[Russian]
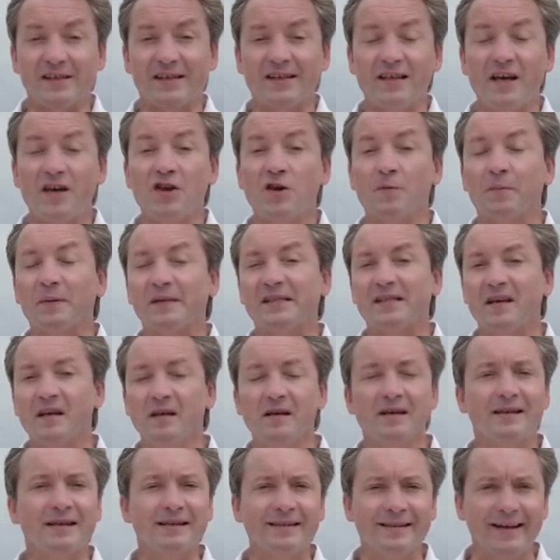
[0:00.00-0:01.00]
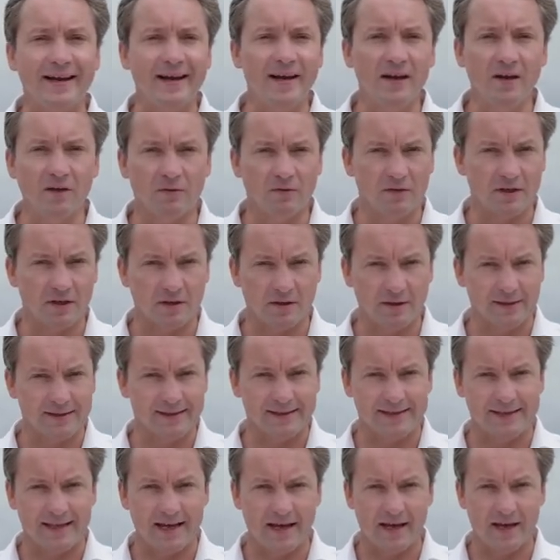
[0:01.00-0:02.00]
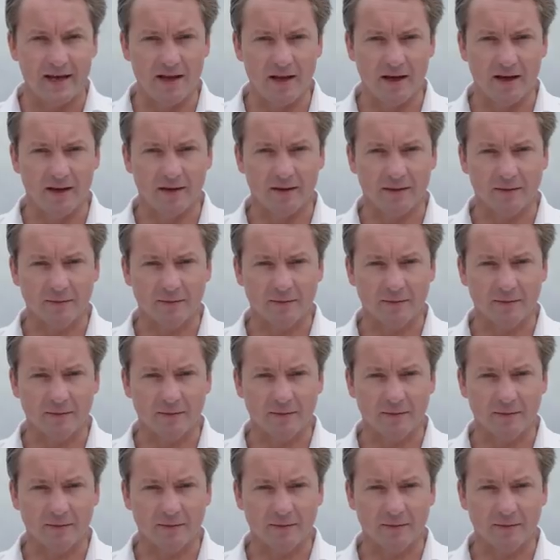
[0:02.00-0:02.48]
задача постоянно контролировать это состояние